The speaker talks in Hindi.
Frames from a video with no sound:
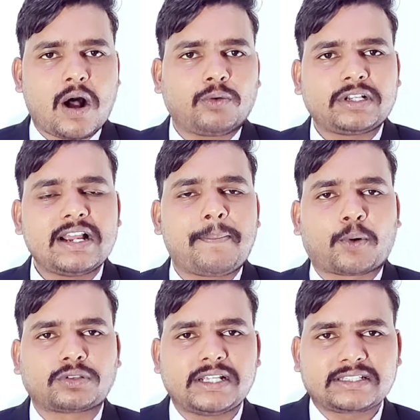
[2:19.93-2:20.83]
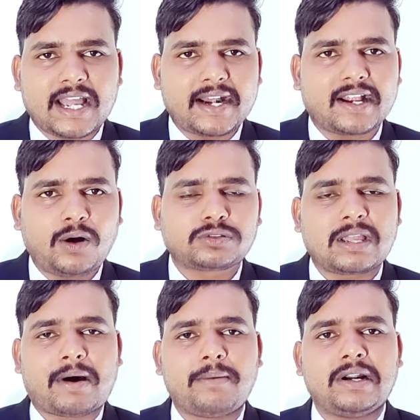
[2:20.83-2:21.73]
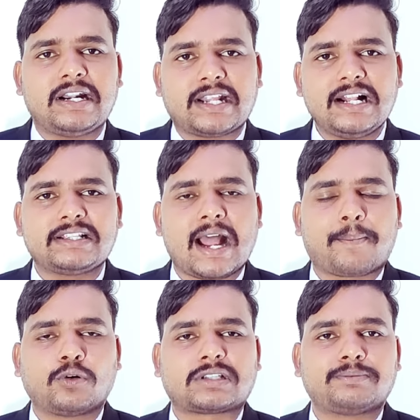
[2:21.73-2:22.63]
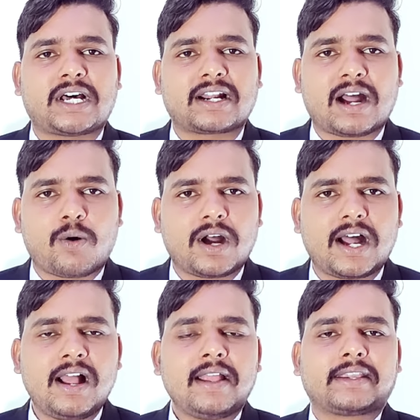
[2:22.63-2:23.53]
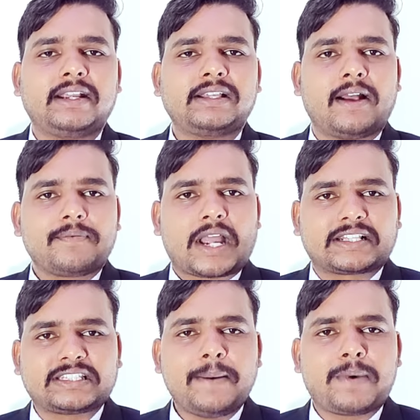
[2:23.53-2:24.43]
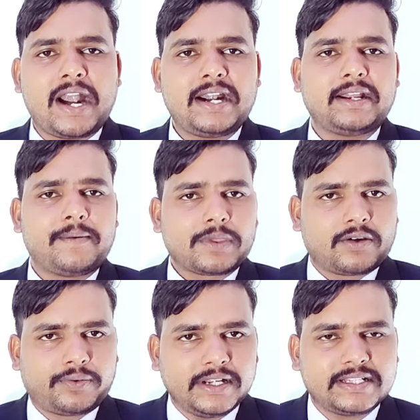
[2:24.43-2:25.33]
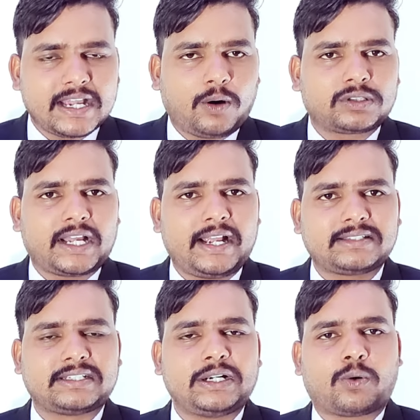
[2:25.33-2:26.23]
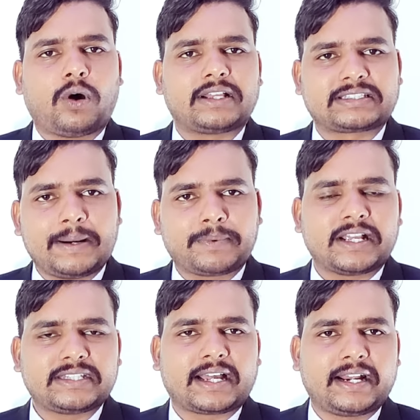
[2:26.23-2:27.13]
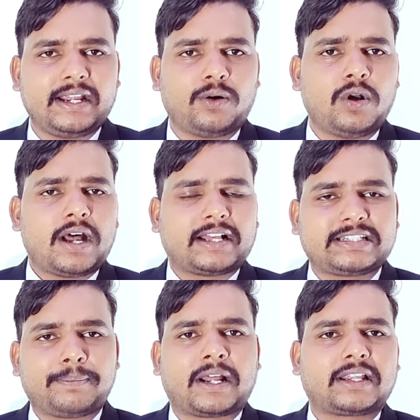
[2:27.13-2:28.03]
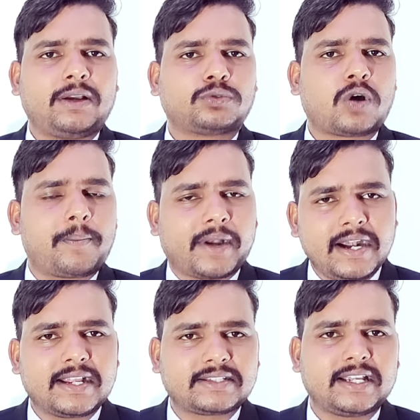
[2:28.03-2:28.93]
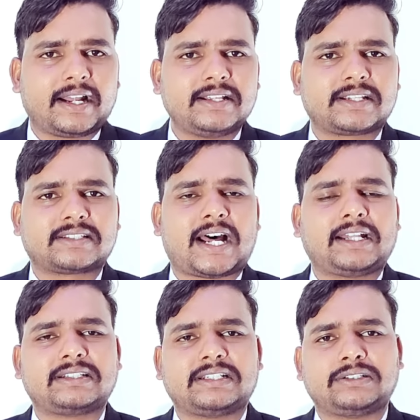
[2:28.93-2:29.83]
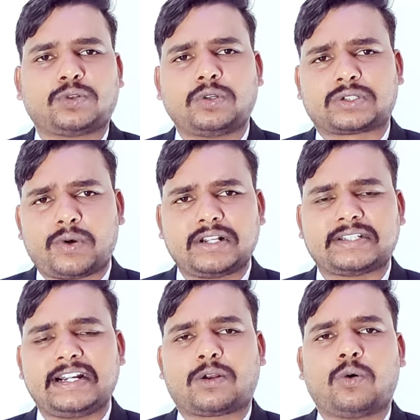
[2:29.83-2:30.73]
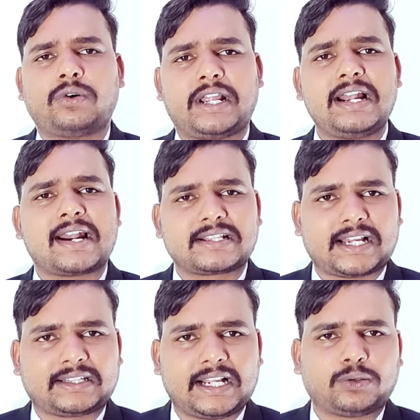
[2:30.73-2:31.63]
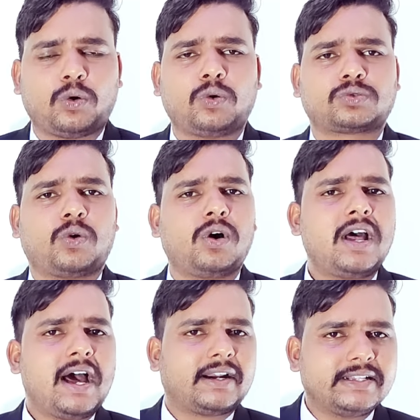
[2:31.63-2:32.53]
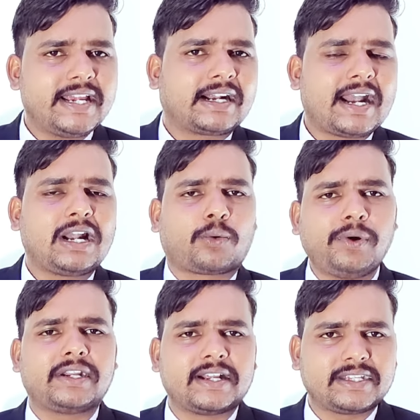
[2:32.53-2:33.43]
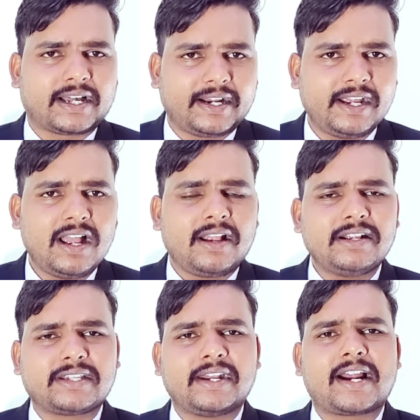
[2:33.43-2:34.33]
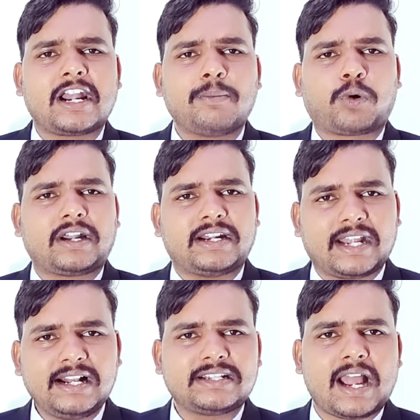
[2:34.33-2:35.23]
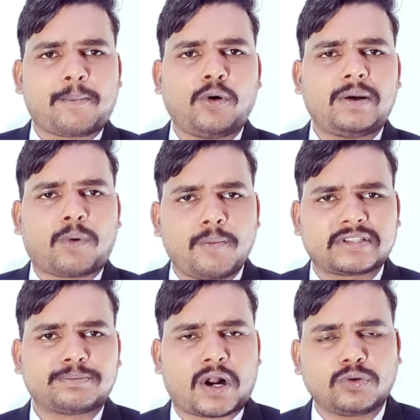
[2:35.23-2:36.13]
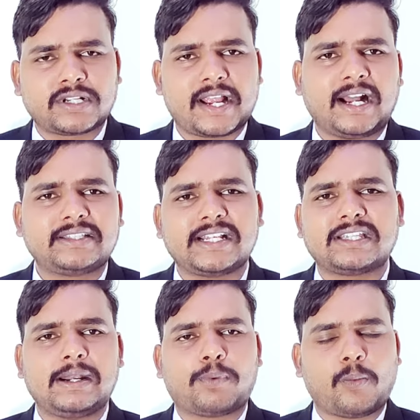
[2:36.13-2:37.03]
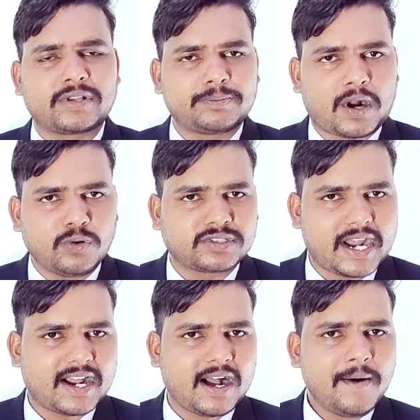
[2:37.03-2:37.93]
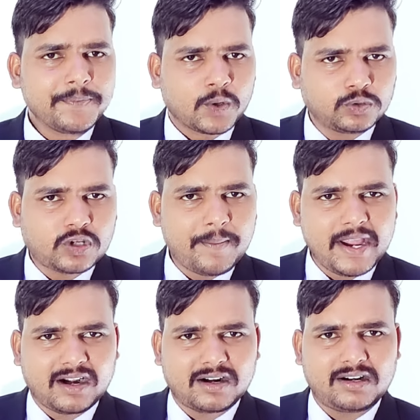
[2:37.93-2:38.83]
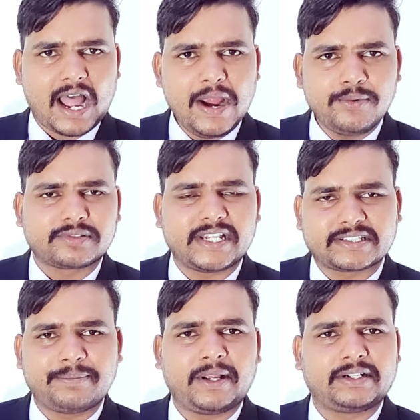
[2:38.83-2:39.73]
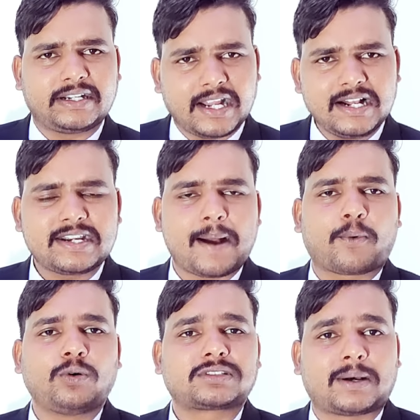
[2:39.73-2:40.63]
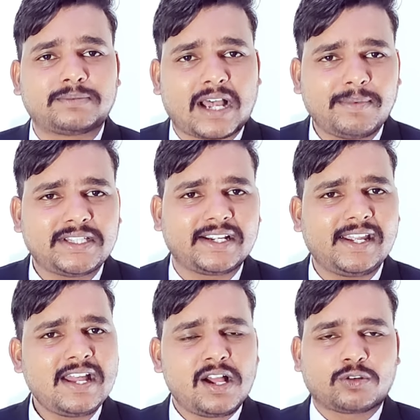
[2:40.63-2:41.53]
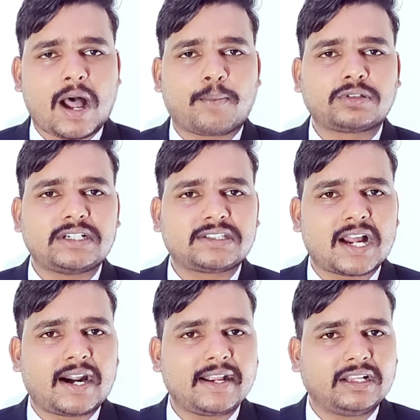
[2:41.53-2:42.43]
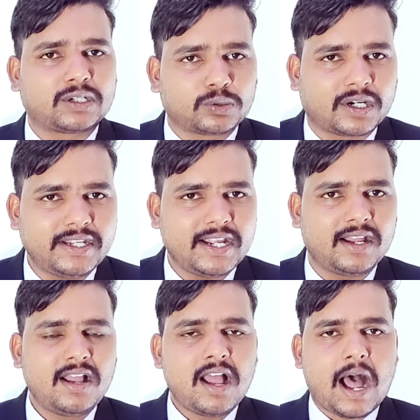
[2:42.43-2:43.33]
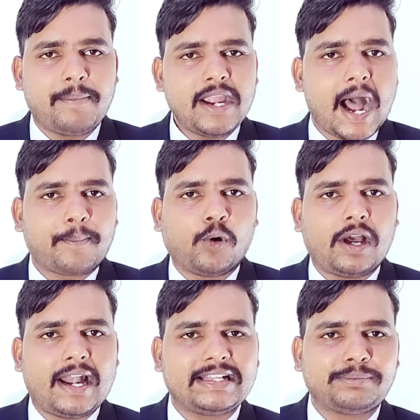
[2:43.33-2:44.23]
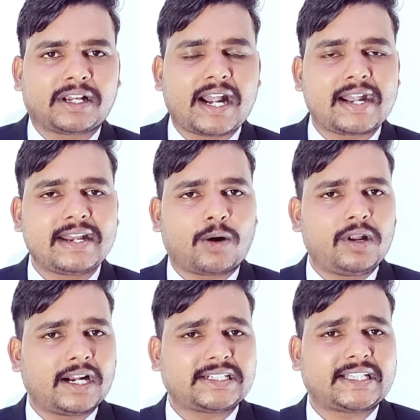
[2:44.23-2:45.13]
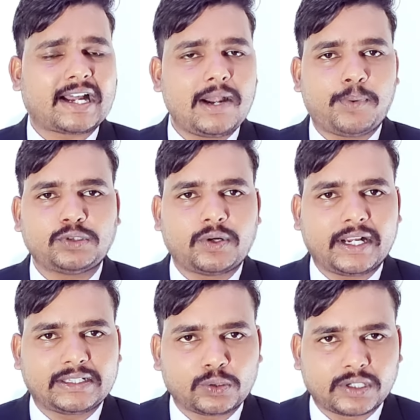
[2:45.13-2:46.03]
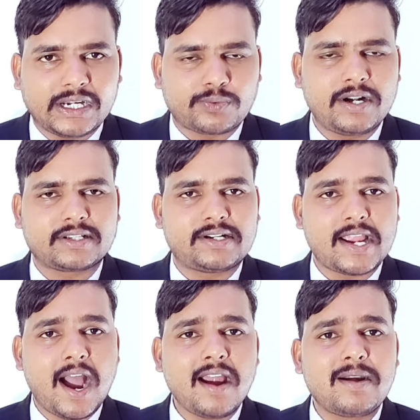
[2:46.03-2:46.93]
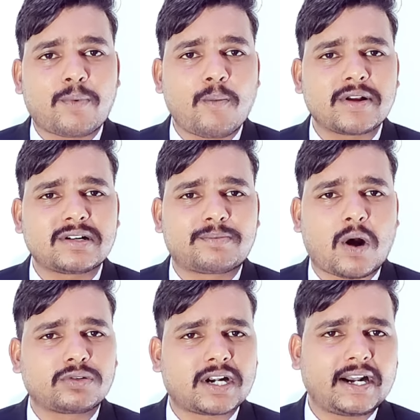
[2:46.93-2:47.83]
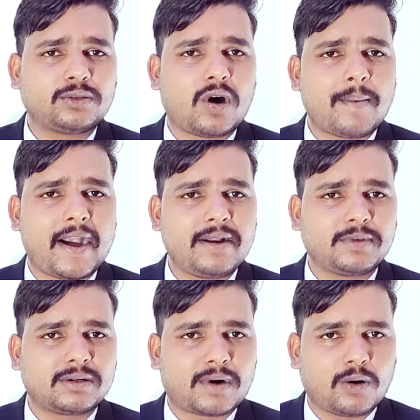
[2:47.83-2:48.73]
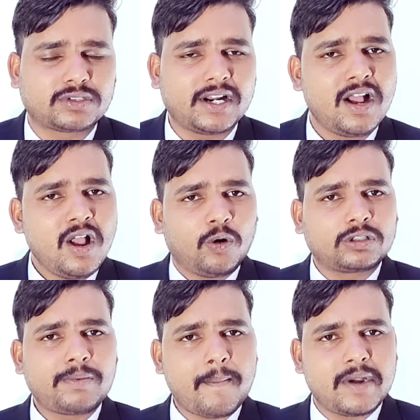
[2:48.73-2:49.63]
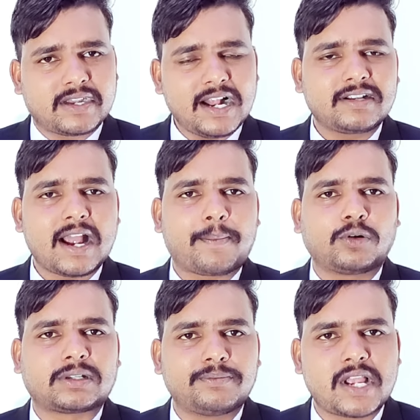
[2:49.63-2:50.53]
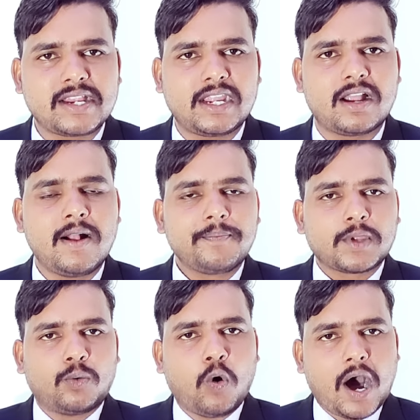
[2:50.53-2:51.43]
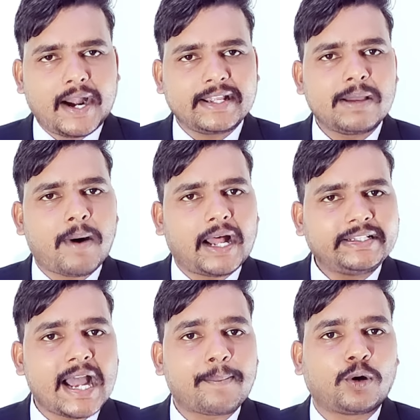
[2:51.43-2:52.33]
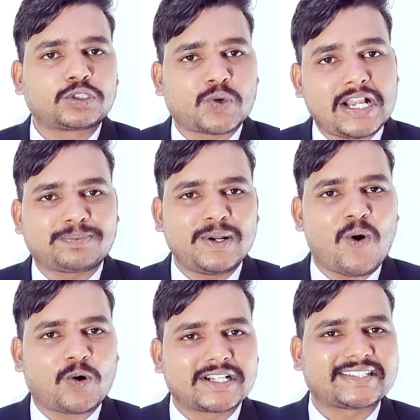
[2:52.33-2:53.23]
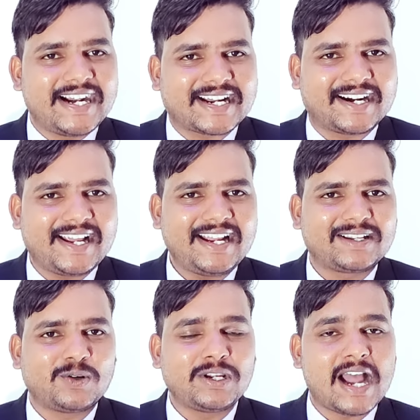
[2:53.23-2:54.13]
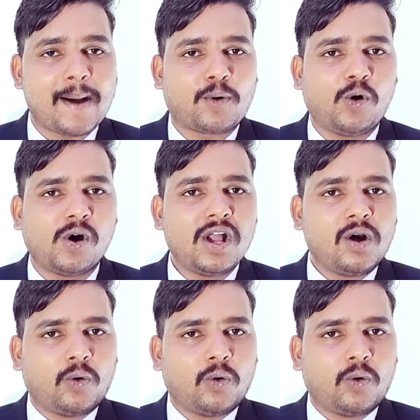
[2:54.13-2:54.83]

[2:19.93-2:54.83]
काउंसलिंग का प्रोसेस क्या रहेगा उसके बारे में डिटेल से आपको समझा रखा होगा कि एक्सेप्ट एंड फ्रीज क्या होता है सीट को एक्सेप्ट कैसे करें एक्सेप्ट करके उसको अपग्रेड कैसे करें इसके साथ जो स्टूडेंट सीट को नहीं लेना चाहता है तो उसको रिजेक्ट एंड क्विट कैसे करे इसके रिगार्डिंग पूरा डिटेल से आपको इन्फॉर्मेशन ब्राउज रहेगा जैसे इन्फॉर्मेशन ब्राउज रहेगा उसको हम एक लाइव सेशन में डिटेल से आपको समझा भी देंगे तो आपको चिंता करने की जरूरत नहीं है अभी आपको एलिजिबिलिटी क्राइटेरिया को लेकर ज्यादा कंफ्यूज होने की जरूरत नहीं स्टूडेंट्स नया इन्फॉर्मेशन ब्राउचर आने दो आप एडमिशन ब्राउचर उसमें हम डिटेल से आपको समझाएंगे वो आने के बाद ही आपको चॉइस फिलिंग ऑर्डर सेट करना है क्योंकि आपको